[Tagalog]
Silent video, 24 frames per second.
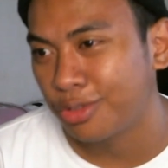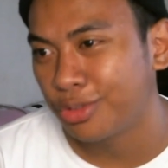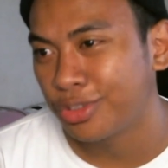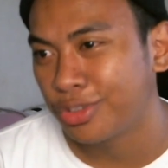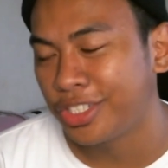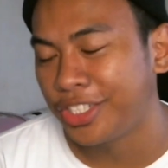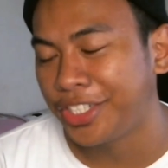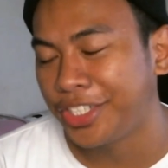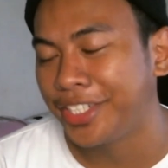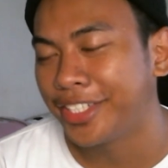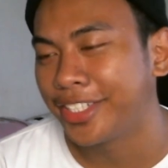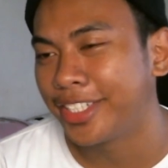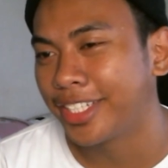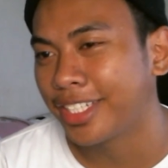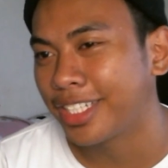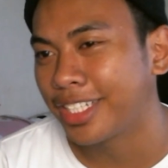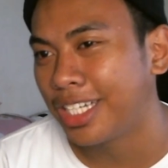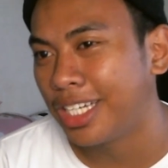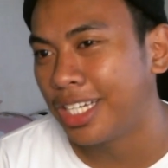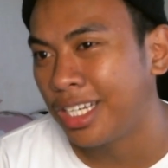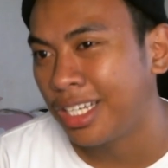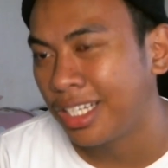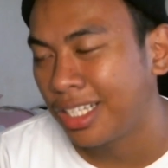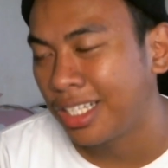singer
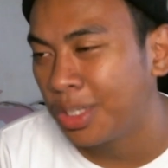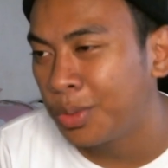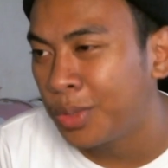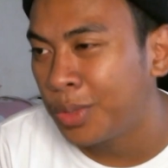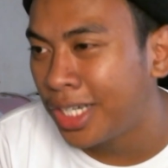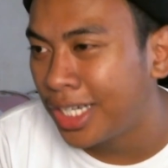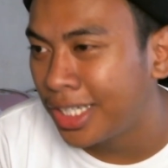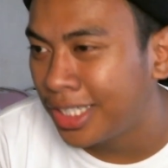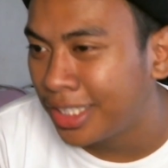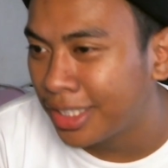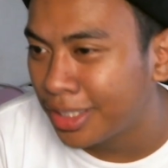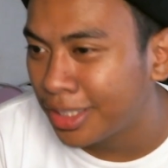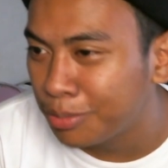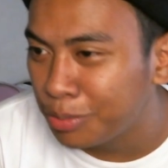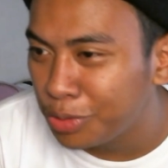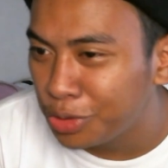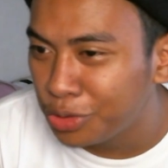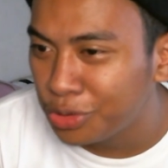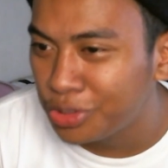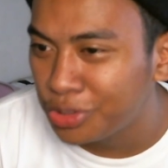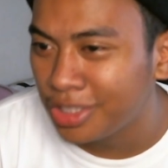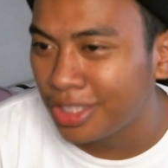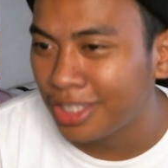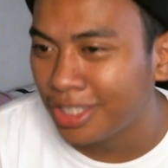ka, gawa ka lang ng
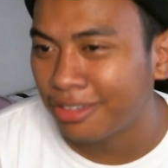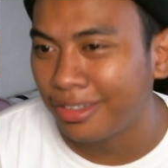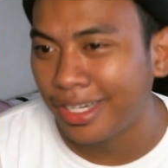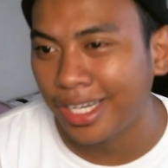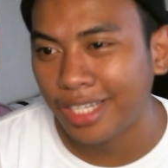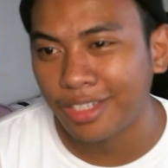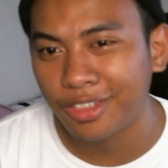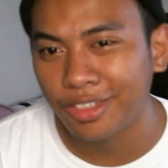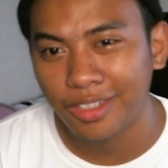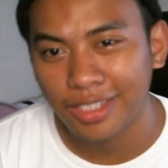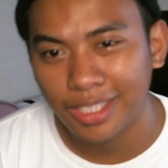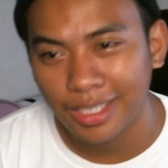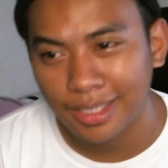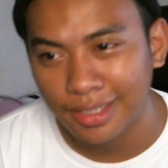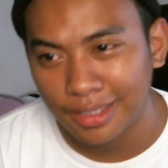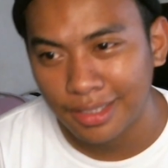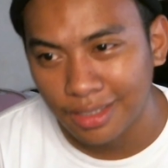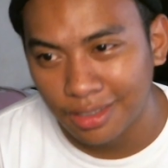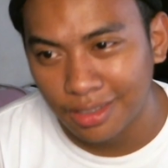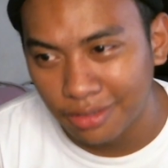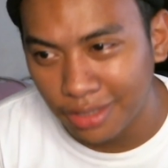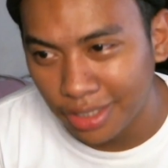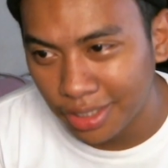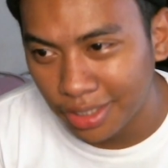music, record ka na
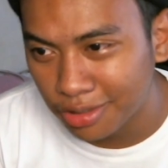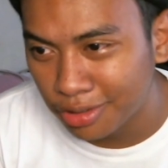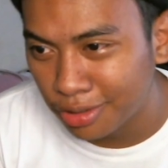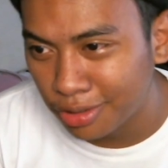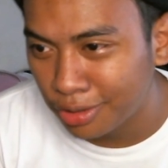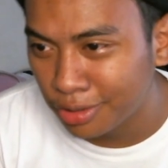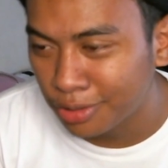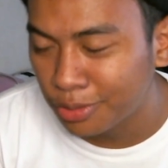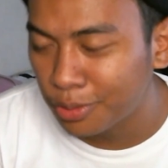ng record.